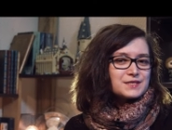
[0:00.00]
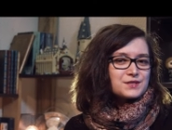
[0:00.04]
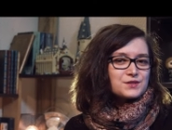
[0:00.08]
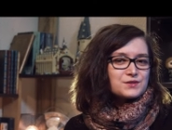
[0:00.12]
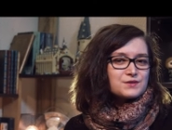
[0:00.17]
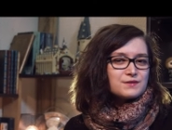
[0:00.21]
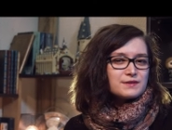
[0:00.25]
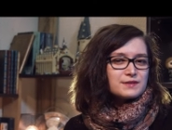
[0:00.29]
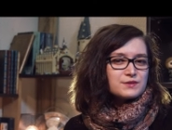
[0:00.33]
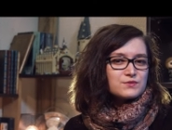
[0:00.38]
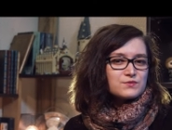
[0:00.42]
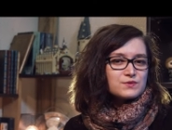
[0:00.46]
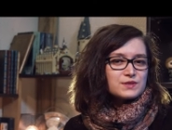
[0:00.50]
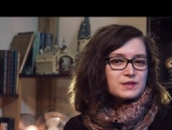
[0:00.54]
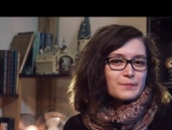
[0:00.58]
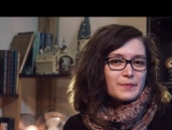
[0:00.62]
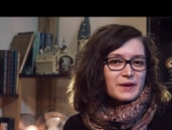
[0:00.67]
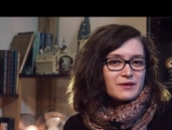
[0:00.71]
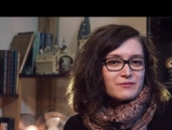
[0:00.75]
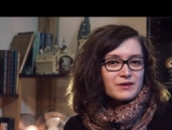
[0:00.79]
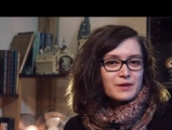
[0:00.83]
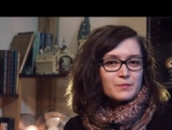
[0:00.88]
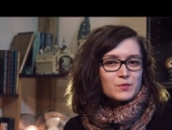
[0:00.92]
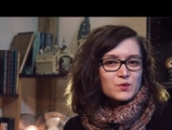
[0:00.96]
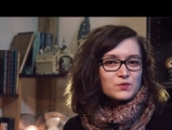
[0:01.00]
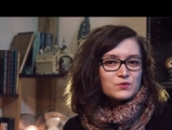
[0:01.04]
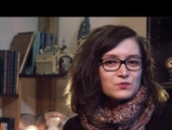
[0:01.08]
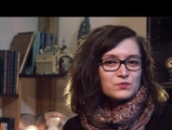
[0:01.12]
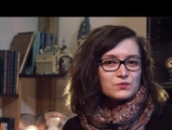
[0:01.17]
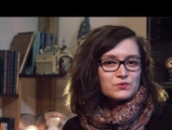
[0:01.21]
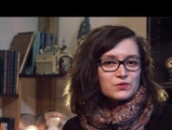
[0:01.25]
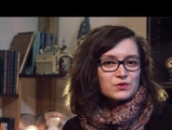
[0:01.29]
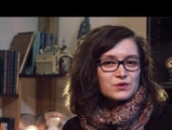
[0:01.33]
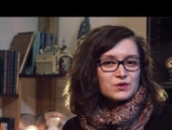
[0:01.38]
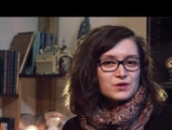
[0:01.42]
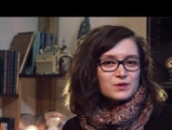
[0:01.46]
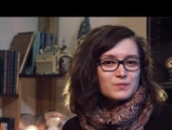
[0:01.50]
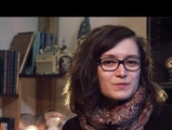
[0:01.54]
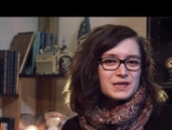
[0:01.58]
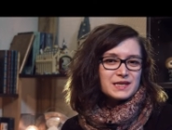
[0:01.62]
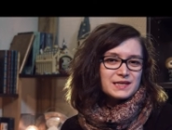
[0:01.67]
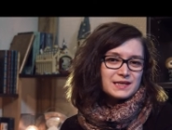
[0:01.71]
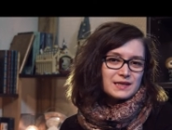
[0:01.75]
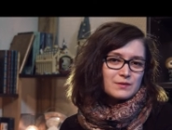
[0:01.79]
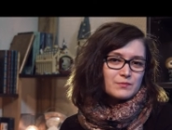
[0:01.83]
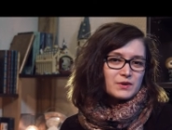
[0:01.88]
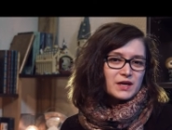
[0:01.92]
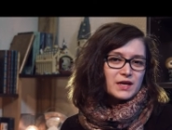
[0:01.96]
science-fiction, c'est pas vraiment ton truc,
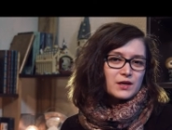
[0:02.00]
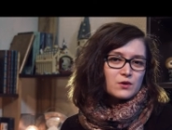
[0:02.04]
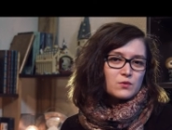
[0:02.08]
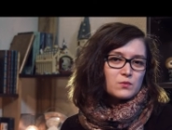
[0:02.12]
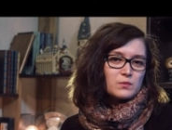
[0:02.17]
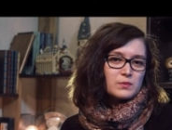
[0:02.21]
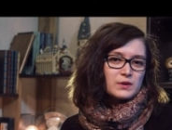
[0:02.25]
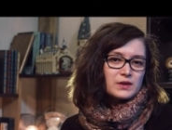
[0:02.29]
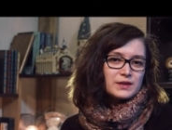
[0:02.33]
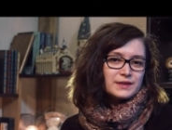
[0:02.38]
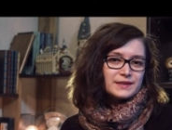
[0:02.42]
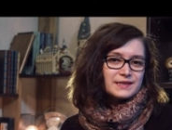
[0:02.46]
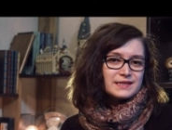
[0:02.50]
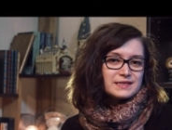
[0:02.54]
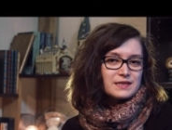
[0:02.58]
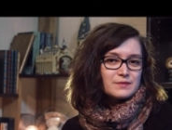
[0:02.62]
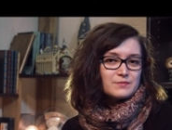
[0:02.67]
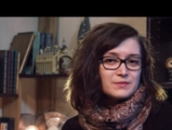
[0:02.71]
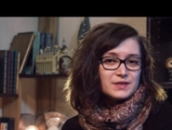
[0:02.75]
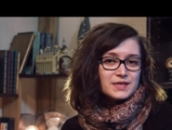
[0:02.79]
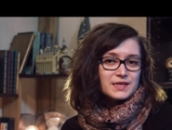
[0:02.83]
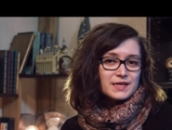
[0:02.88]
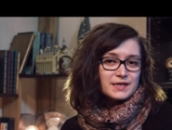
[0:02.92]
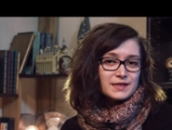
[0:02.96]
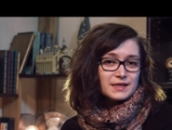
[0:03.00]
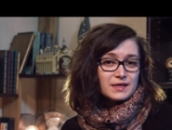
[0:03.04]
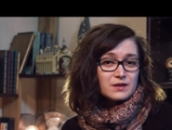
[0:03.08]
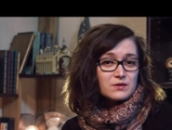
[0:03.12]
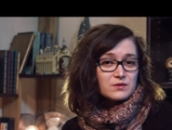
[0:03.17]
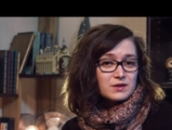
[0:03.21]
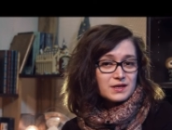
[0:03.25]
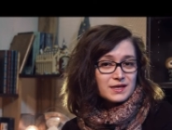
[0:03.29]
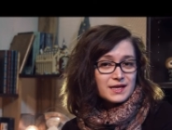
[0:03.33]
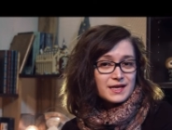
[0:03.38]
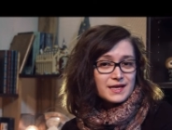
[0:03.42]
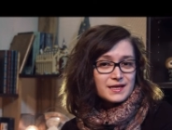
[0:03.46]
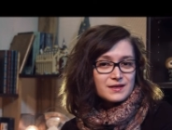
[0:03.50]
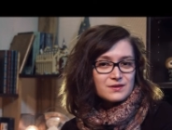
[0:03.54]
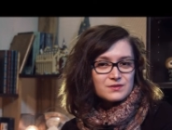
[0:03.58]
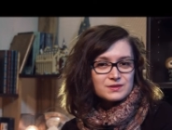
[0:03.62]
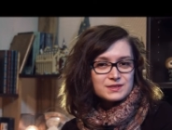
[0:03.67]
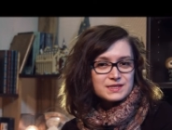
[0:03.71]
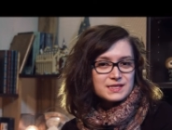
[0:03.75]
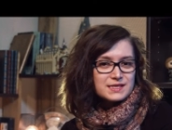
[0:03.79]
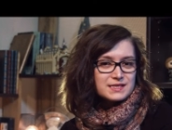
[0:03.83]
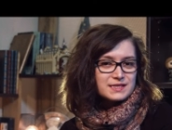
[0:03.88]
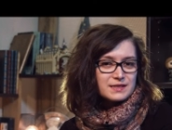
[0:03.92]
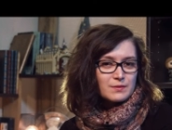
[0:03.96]
mais t'aimerais comprendre tes amis et tes collègues
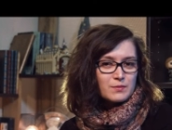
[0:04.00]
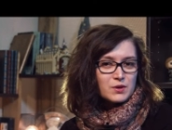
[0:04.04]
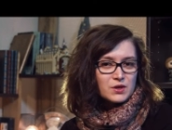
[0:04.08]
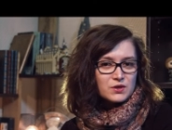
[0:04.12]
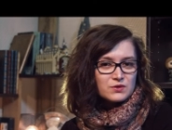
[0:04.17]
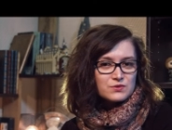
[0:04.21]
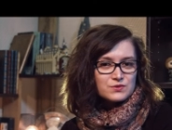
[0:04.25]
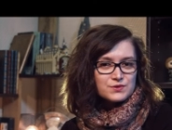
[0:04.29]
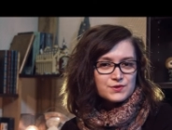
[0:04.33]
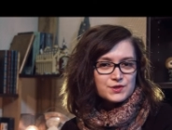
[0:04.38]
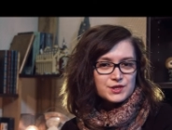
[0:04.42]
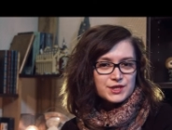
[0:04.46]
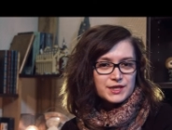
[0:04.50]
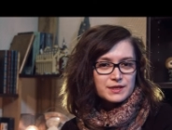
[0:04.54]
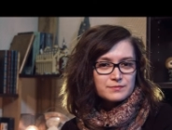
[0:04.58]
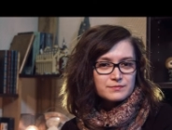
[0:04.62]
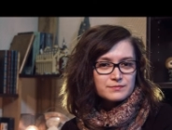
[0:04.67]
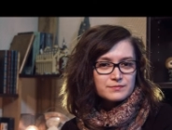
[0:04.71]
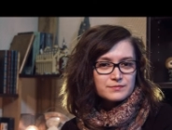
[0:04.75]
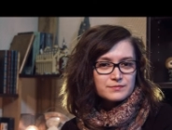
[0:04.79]
quand ils abordent le sujet